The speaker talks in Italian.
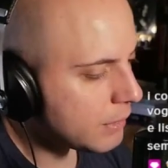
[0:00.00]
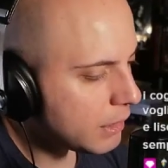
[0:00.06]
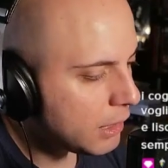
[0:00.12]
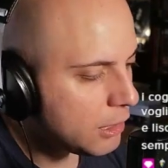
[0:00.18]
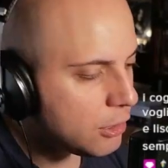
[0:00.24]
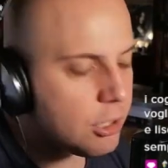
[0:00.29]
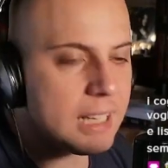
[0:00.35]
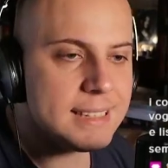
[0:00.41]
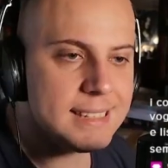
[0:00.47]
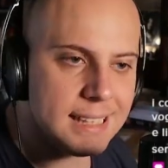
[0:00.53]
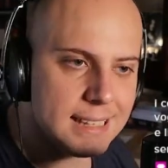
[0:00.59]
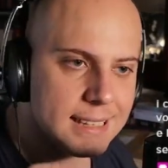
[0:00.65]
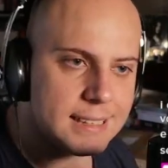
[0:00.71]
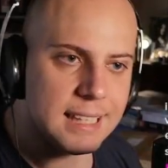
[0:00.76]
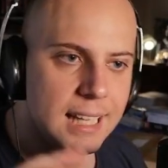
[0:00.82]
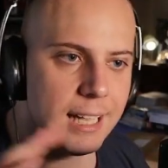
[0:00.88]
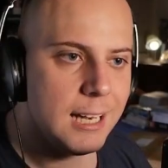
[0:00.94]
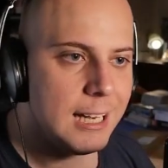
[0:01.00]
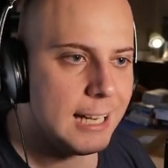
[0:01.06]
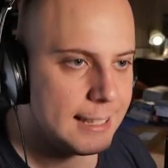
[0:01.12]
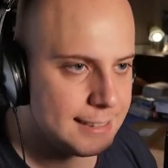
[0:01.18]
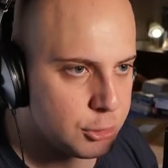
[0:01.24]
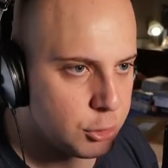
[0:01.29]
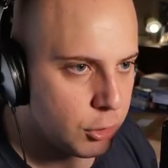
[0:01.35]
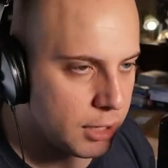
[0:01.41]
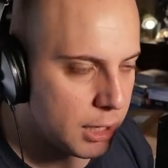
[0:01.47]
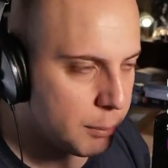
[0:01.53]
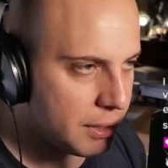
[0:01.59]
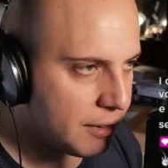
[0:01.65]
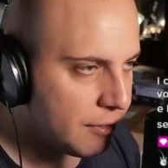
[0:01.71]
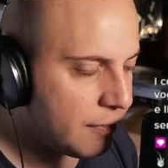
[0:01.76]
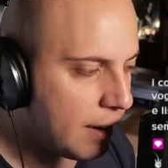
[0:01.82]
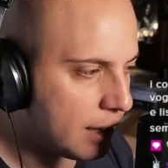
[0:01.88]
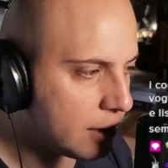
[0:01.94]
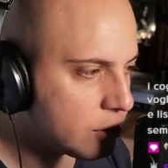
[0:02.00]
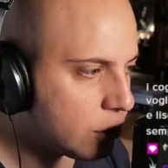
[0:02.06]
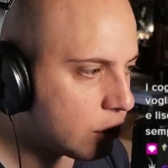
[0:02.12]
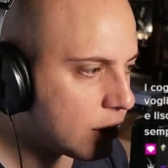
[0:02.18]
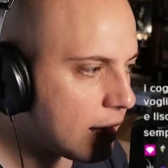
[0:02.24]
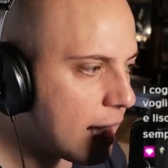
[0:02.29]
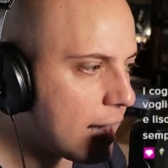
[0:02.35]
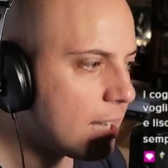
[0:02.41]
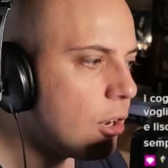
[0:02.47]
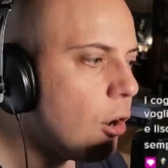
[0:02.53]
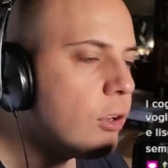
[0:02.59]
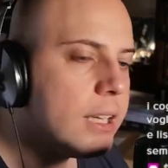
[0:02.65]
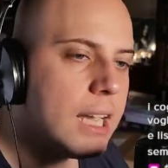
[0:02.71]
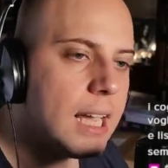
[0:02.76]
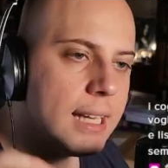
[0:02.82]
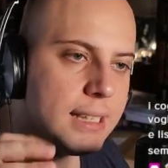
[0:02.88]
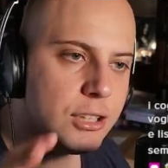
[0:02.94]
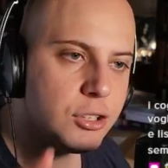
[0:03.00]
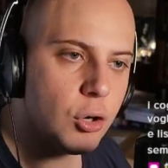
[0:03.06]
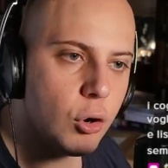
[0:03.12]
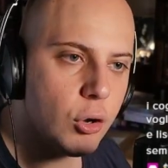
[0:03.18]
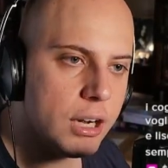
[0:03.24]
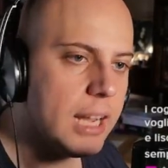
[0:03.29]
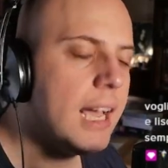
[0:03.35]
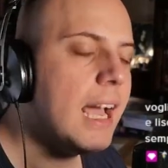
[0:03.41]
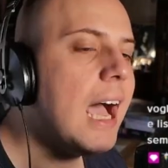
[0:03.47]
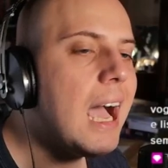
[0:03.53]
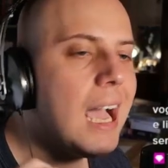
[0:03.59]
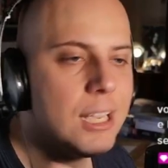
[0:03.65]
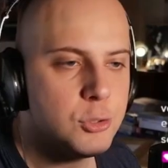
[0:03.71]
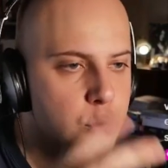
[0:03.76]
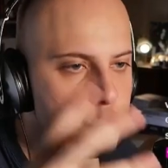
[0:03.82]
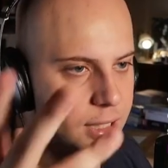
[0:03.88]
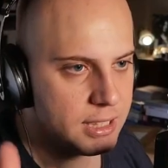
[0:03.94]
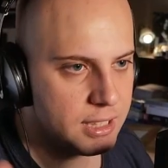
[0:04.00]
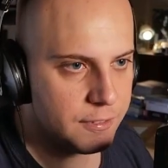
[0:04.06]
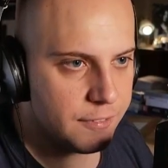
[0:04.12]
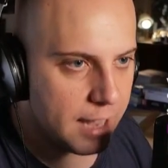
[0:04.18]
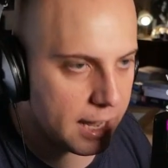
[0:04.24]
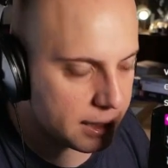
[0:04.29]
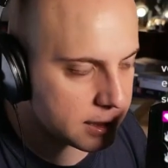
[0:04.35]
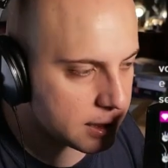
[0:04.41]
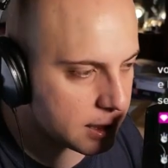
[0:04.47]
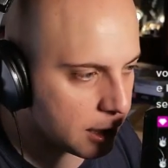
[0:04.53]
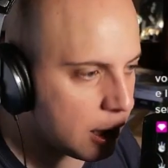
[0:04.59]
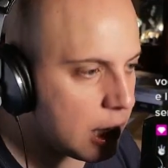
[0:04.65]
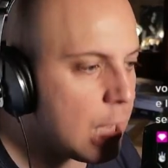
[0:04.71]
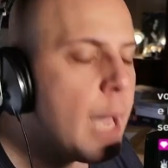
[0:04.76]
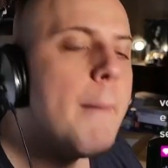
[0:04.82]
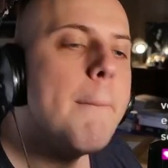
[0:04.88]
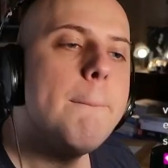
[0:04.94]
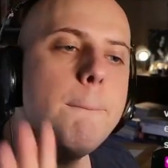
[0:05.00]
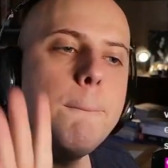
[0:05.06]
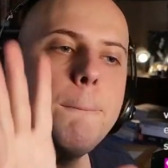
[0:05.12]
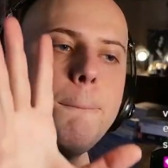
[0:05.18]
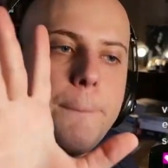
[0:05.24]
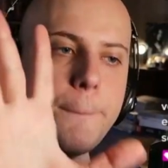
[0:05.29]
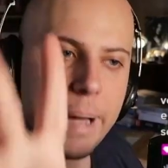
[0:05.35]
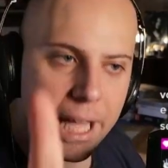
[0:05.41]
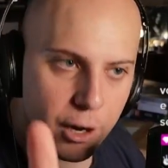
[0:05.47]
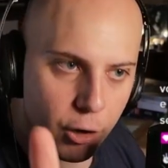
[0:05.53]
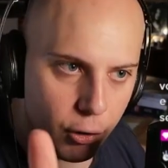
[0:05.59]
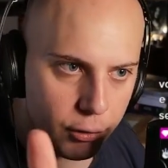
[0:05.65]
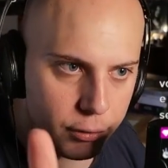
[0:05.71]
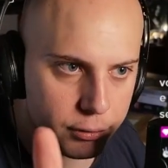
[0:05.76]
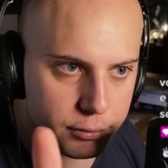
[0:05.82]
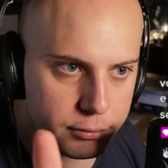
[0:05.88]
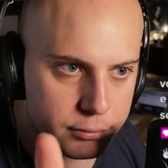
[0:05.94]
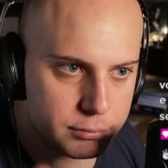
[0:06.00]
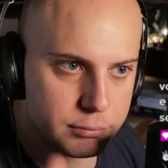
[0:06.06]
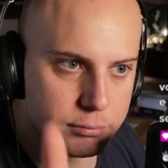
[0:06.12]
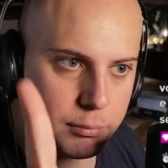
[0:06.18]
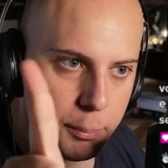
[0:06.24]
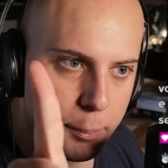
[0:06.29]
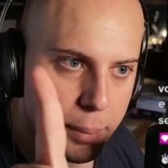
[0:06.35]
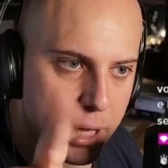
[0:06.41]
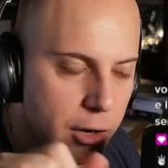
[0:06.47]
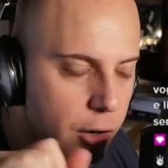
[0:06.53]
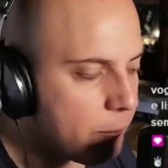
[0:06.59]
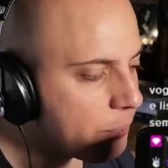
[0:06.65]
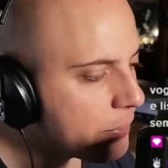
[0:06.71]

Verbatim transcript: Non esiste l'editore perfetto, ok? Ogni editore ha i suoi difetti. Però, però,